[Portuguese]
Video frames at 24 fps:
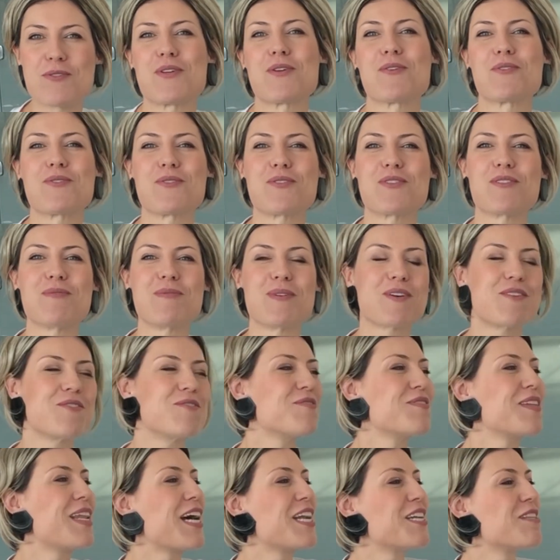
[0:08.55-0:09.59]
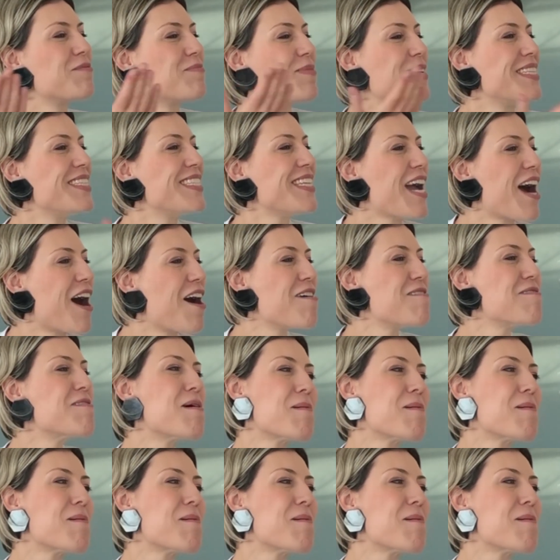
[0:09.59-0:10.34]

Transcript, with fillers: E eu trouxe uma convidada especial,